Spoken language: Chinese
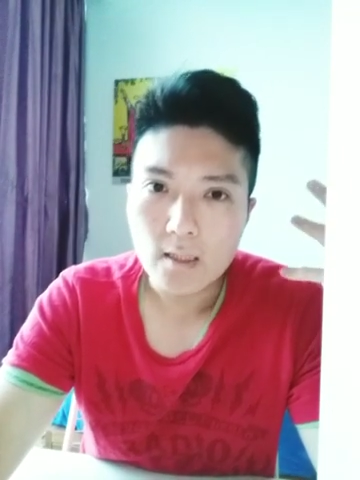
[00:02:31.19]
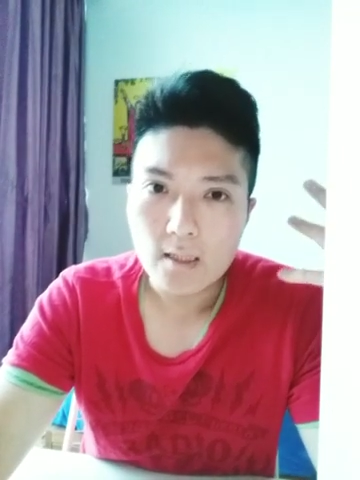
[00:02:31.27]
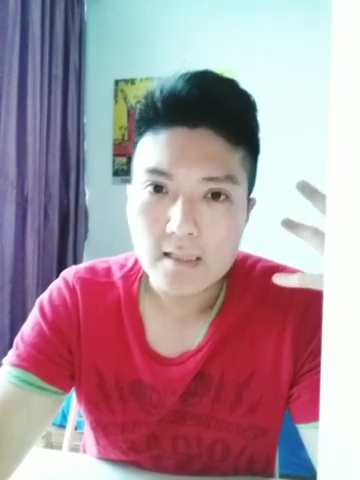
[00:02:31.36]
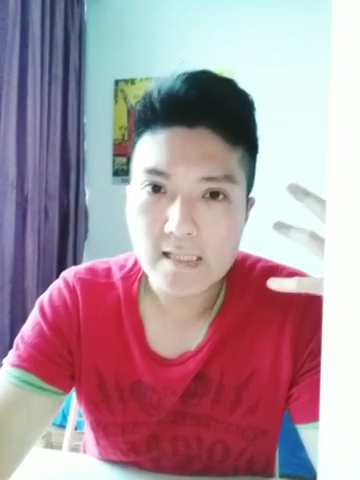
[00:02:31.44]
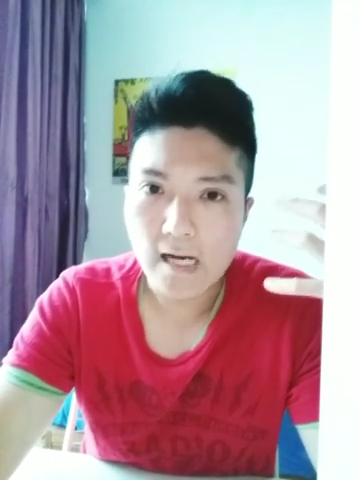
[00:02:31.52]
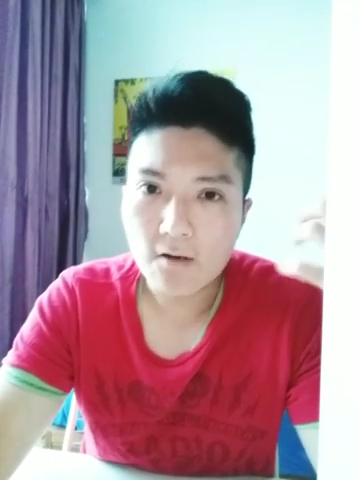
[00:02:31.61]

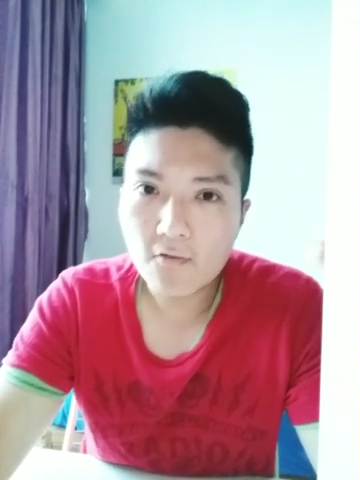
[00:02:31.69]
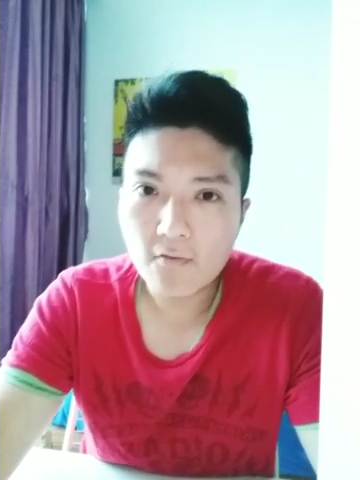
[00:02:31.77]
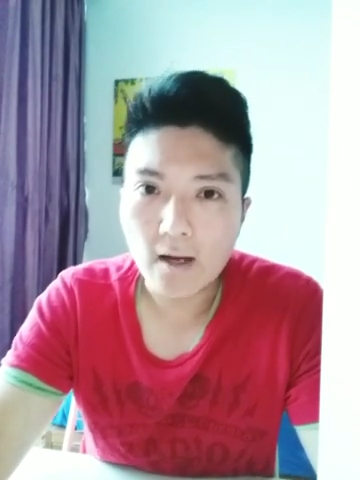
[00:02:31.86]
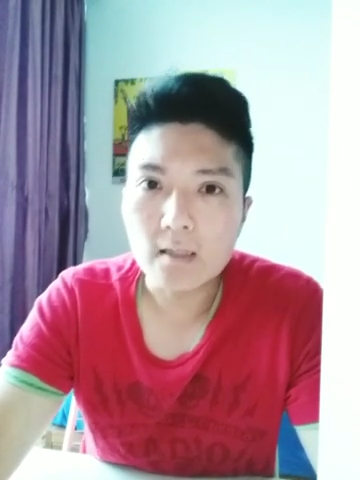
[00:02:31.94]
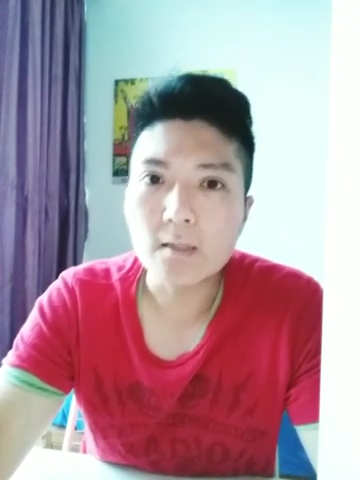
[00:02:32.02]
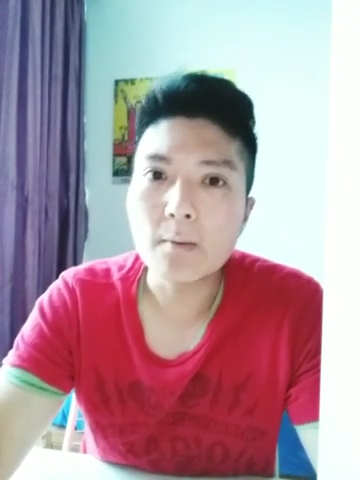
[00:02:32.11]
想
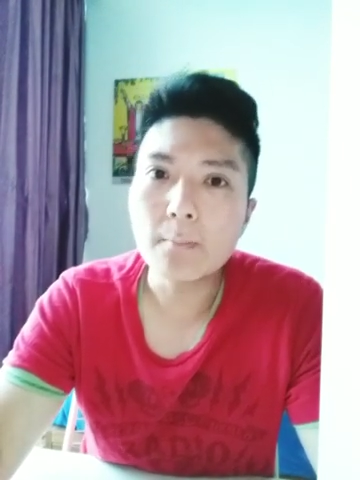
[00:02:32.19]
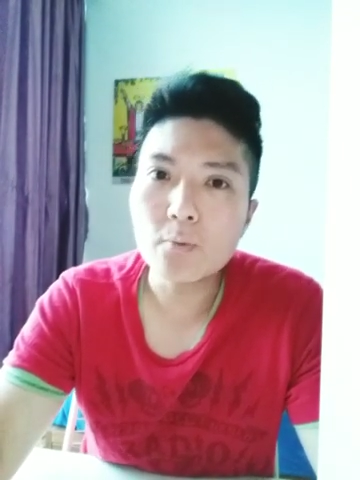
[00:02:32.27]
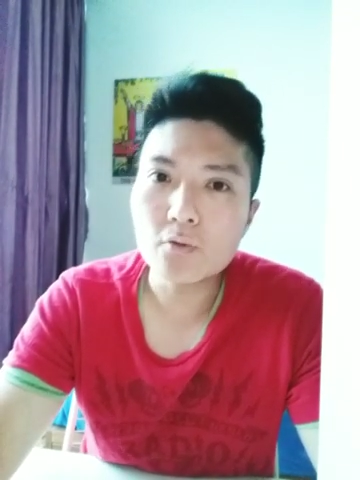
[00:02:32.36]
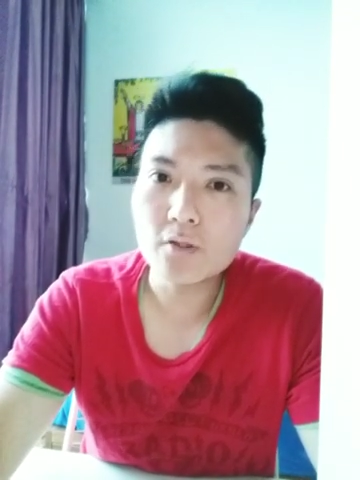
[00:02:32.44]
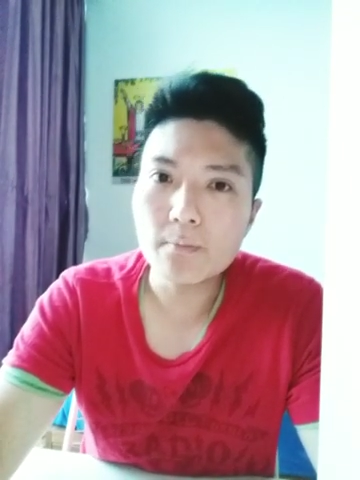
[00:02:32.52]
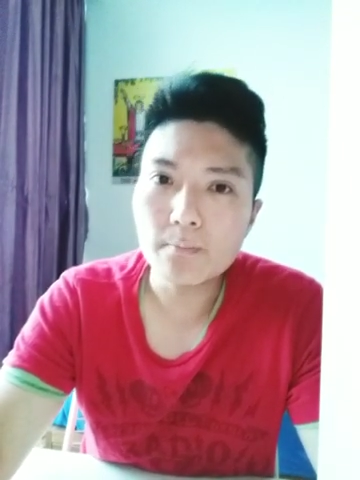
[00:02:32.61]
法，你们
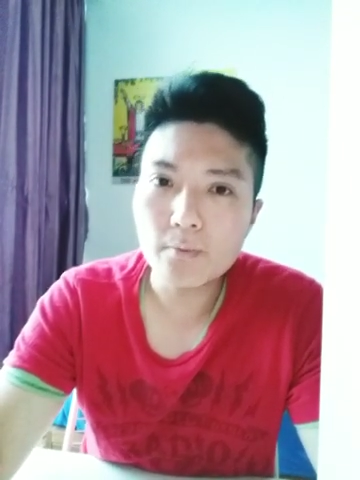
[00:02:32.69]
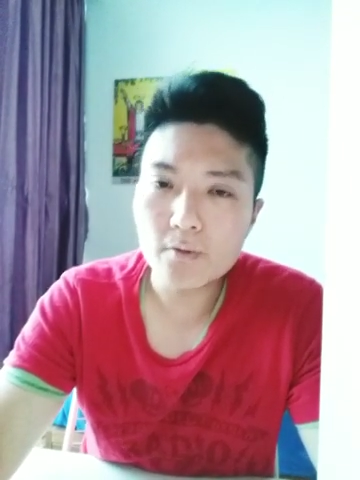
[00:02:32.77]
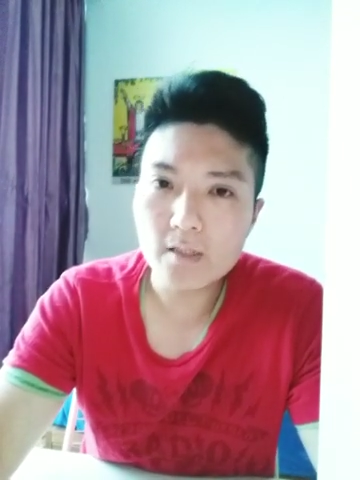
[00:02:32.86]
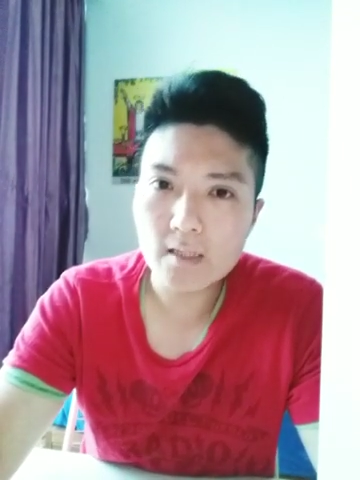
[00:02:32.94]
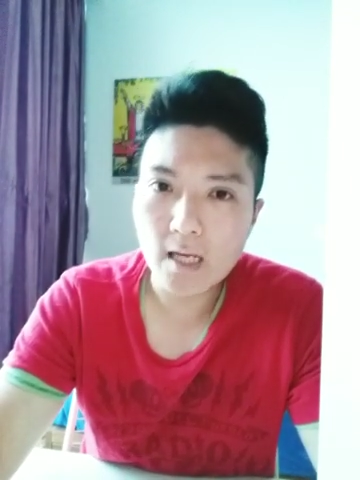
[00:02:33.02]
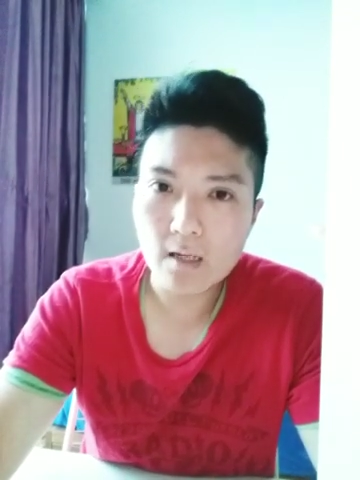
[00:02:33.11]
不
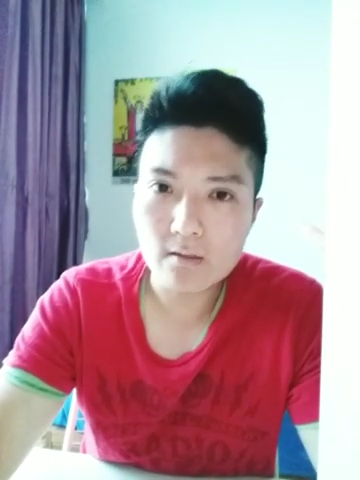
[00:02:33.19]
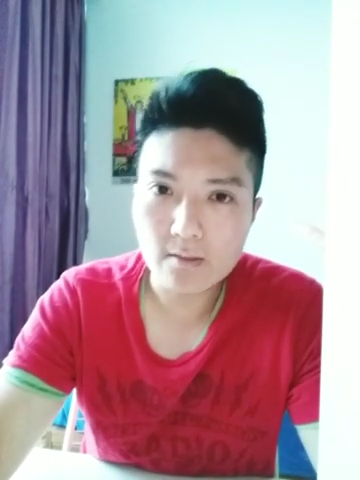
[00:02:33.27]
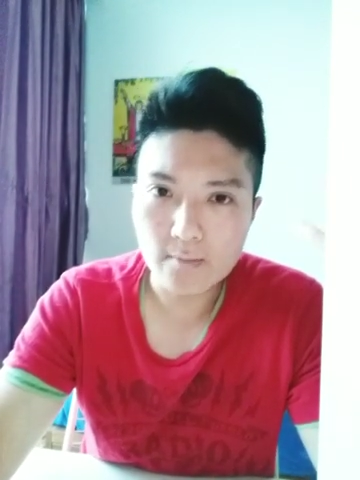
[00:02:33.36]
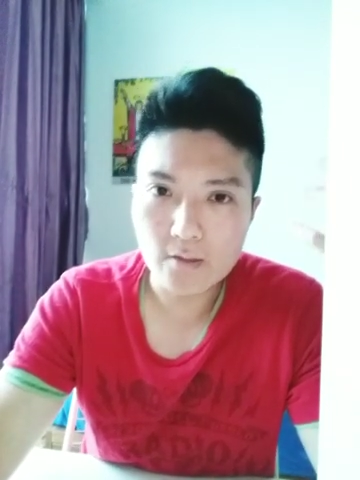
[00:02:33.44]
知道怎